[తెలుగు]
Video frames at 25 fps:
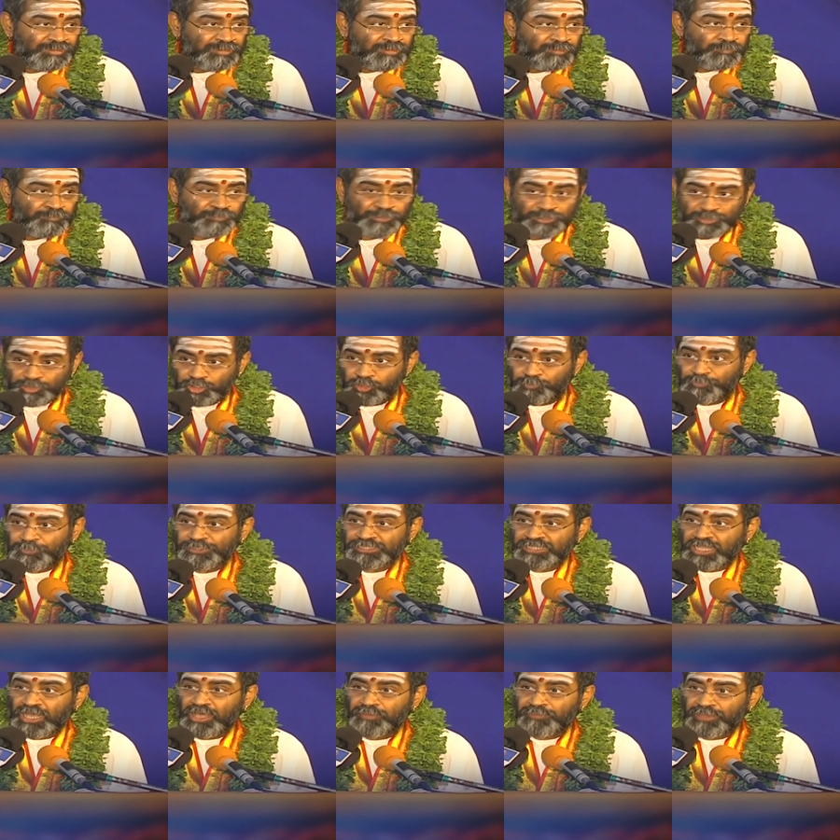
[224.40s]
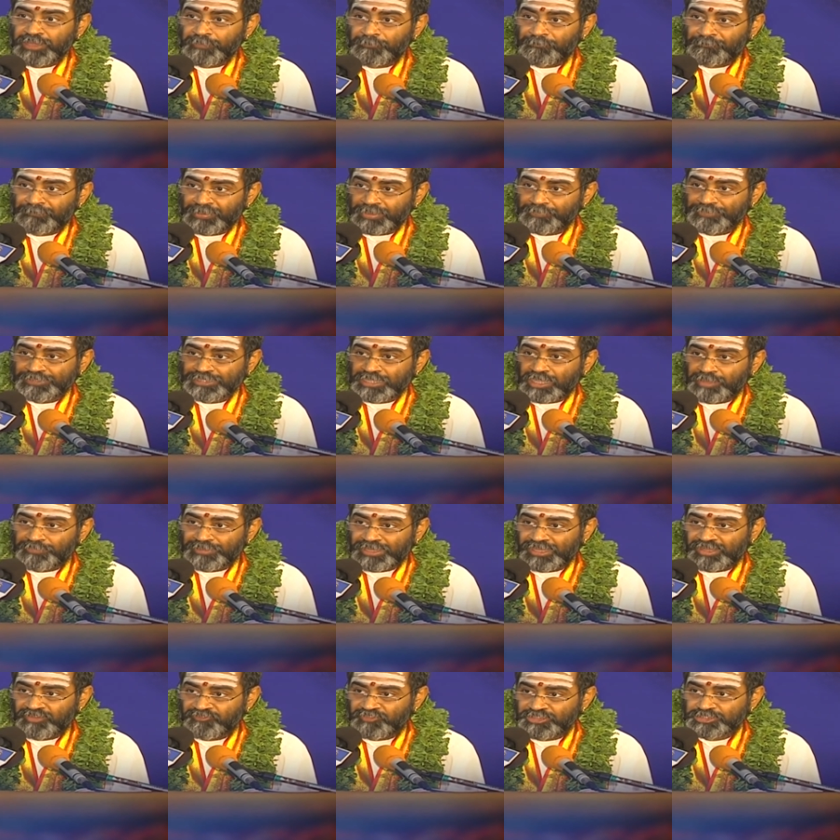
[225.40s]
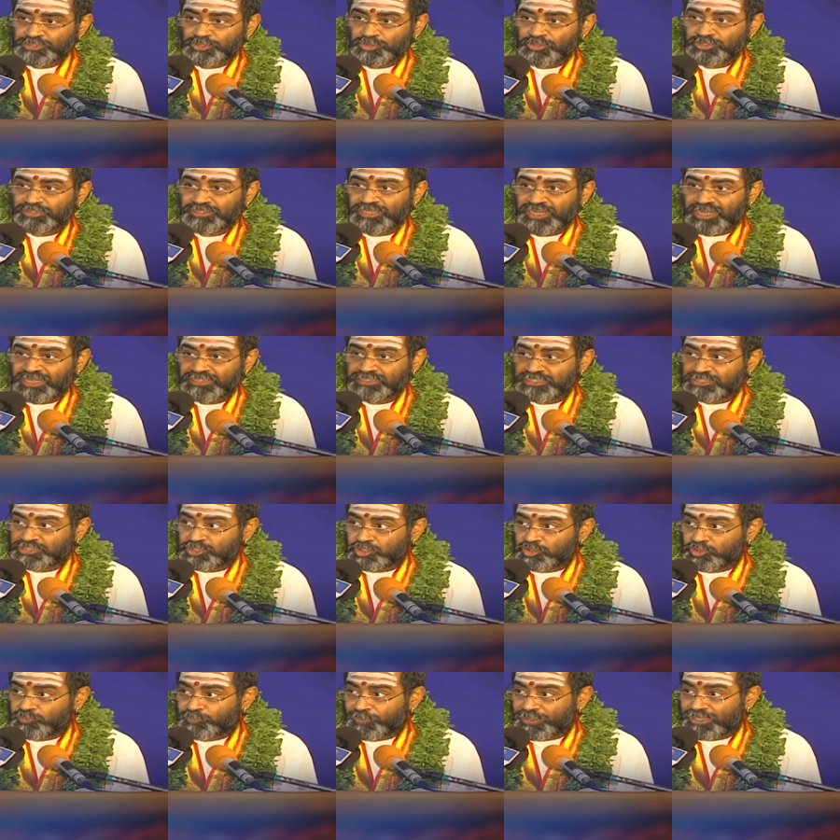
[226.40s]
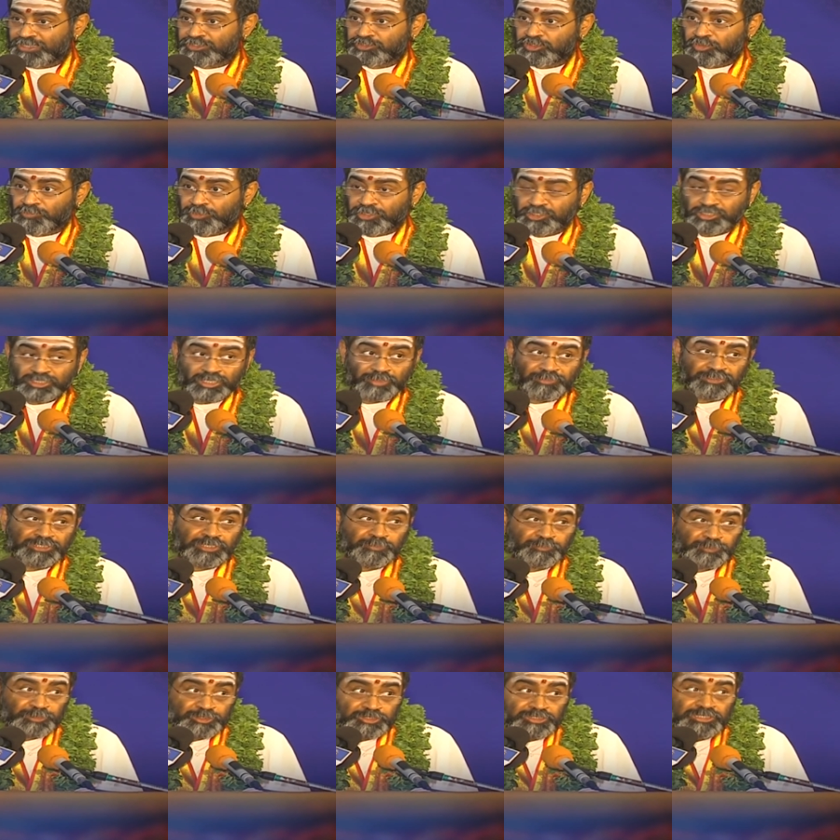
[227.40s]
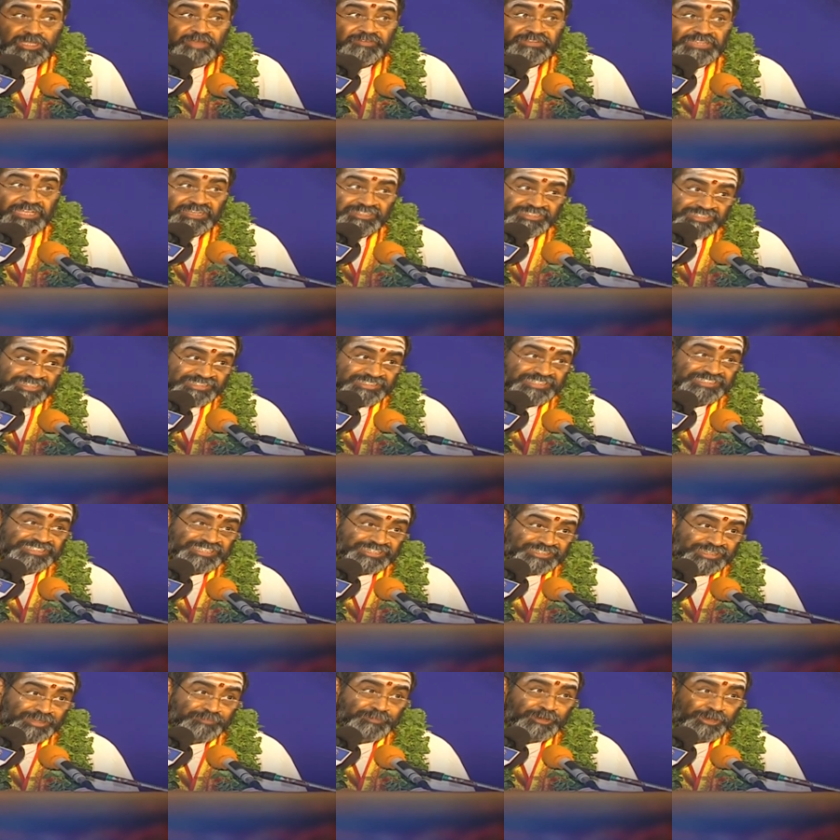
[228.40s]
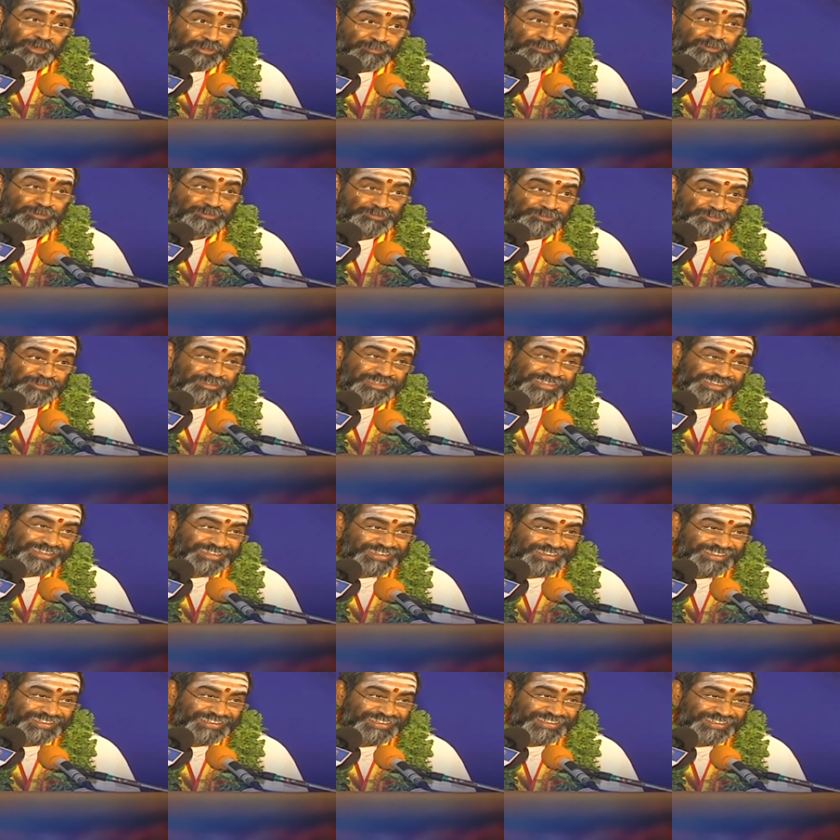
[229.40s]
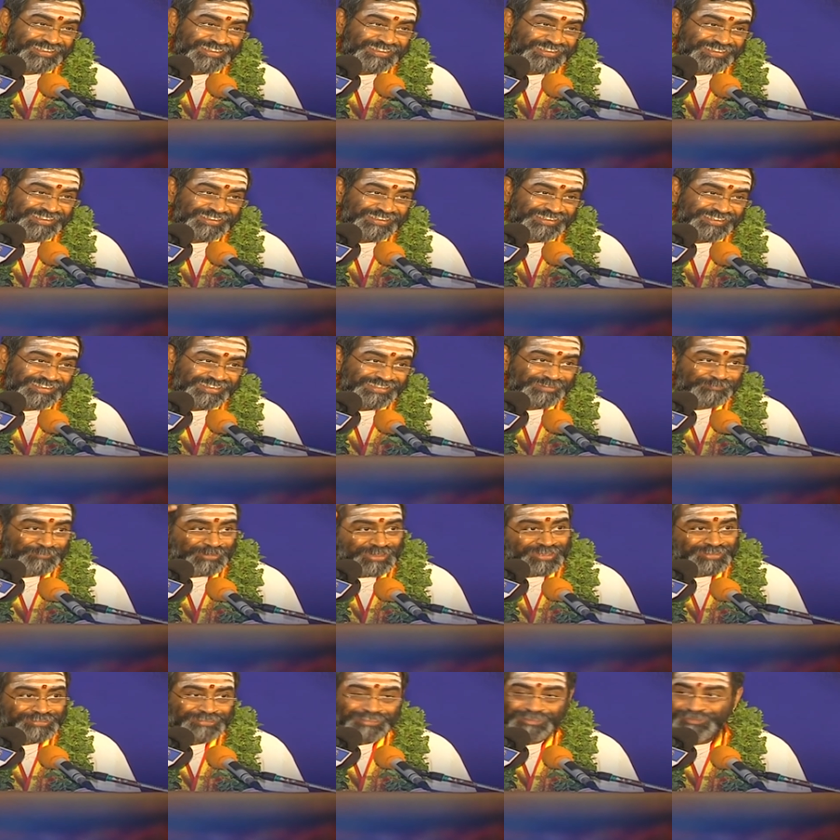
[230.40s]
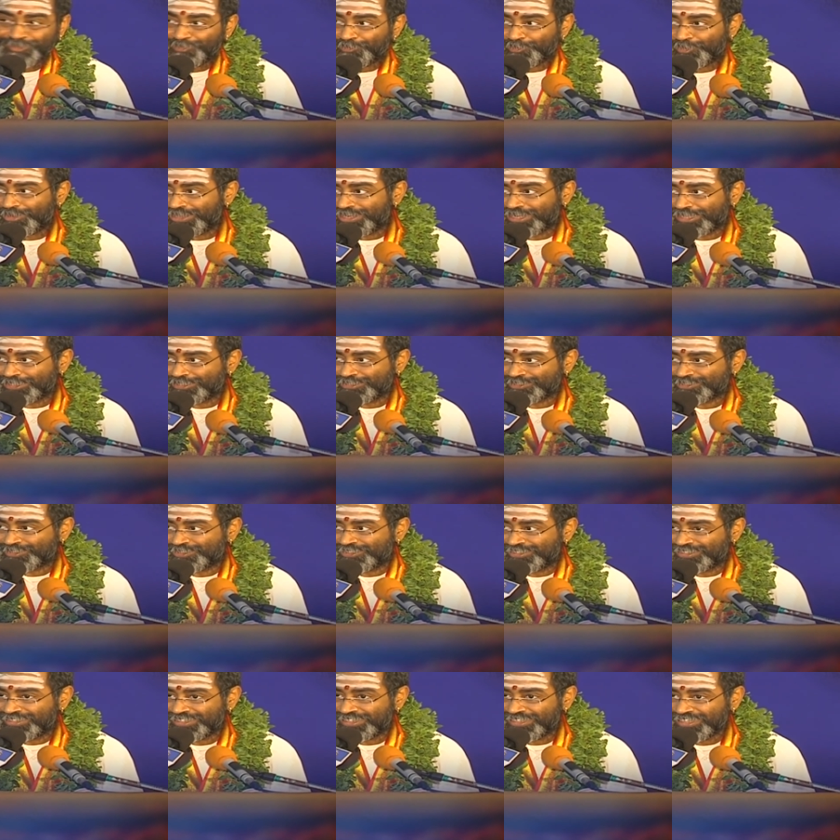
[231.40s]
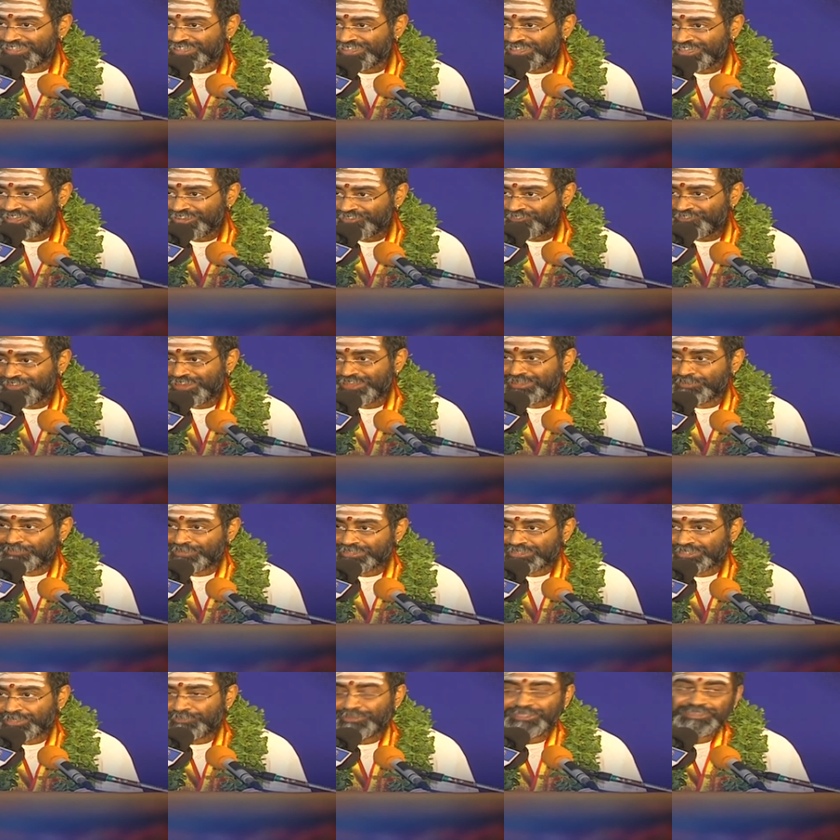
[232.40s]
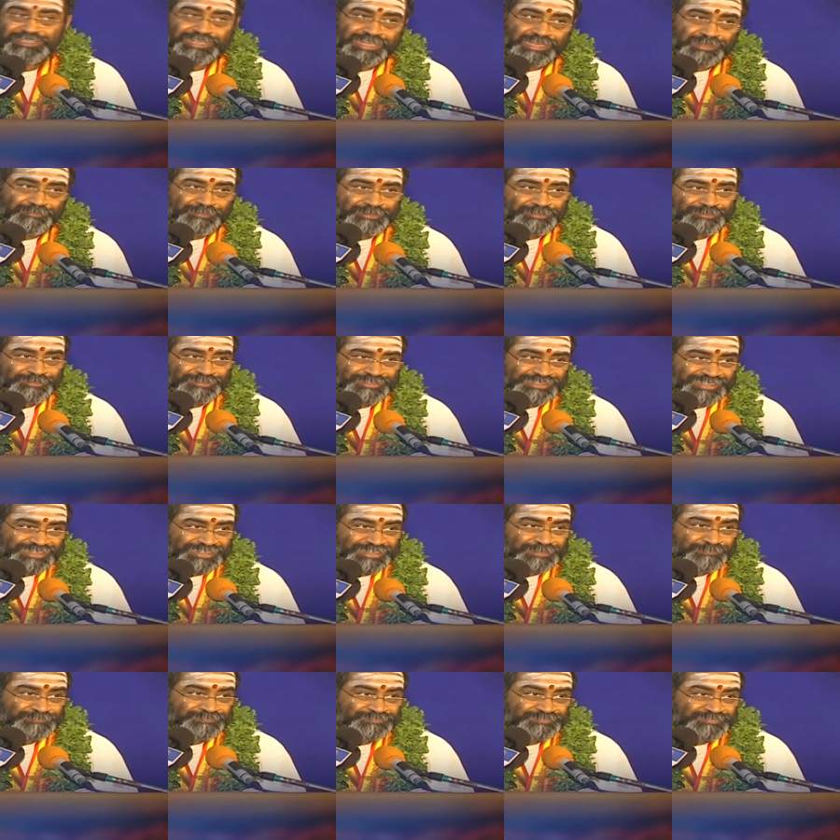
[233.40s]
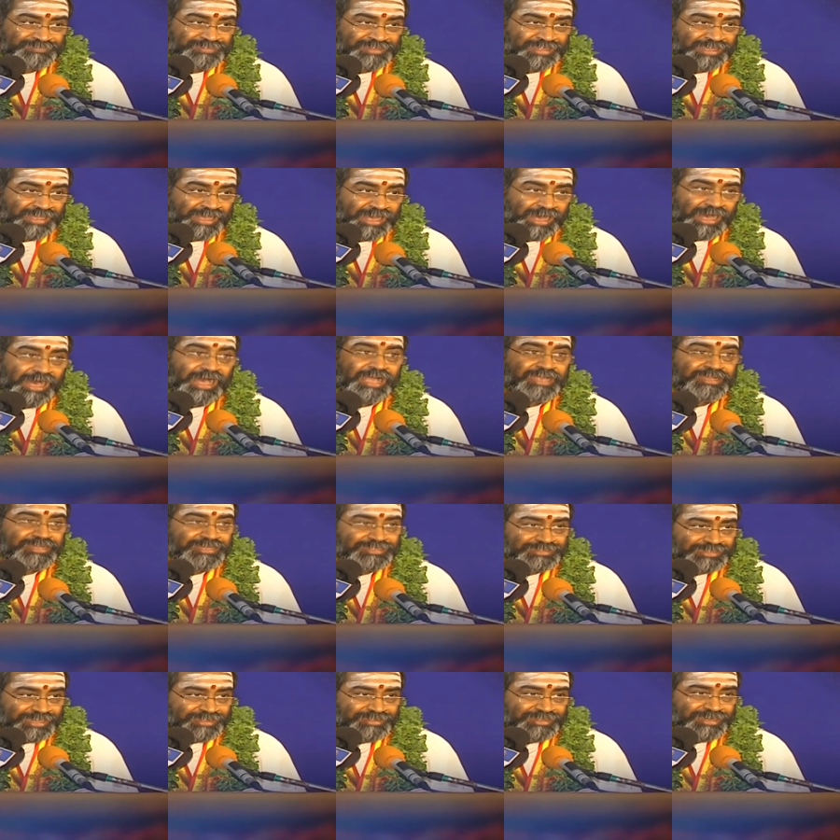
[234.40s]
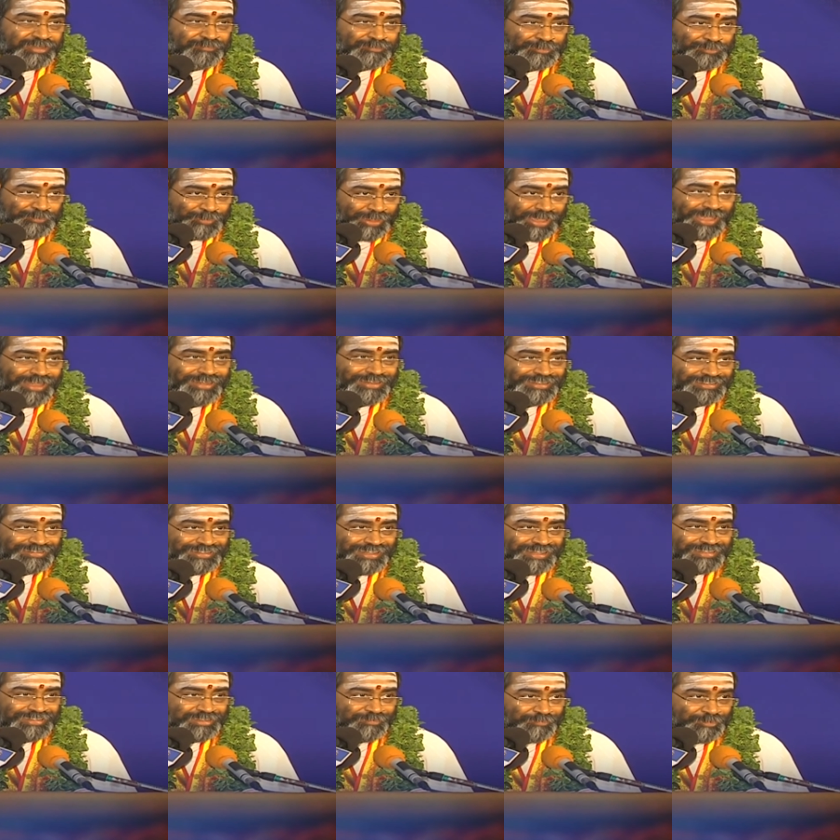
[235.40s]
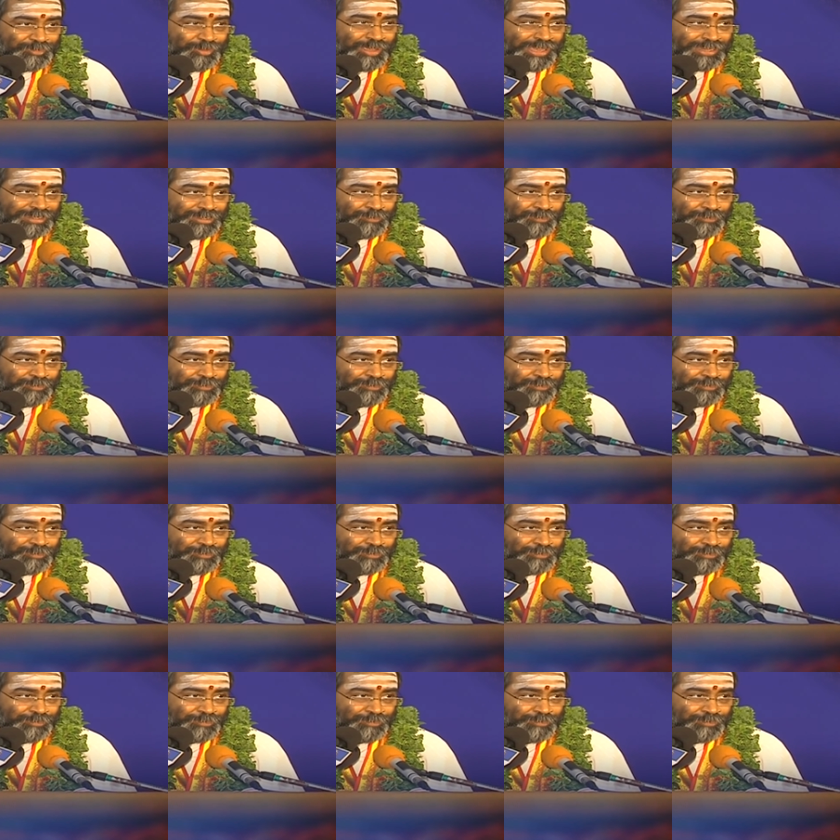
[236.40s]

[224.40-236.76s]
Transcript: పితృపితామహ ప్రపితామహ వసురుద్ర ఆదిత్య రూపాలతో మొట్టమొదటి పితృదేవత అర్చన చేసేట మహానుభావుడు చూడండి ఇక్కడ ఇది భారతంలో కూడా కథస్తున్నది వేద మంత్రములందు కనబడుతున్నది ఇక్కడ ఆయనకి తండ్రి ఎవరు ఆయనకి తాత ఎవరు ఆయనకి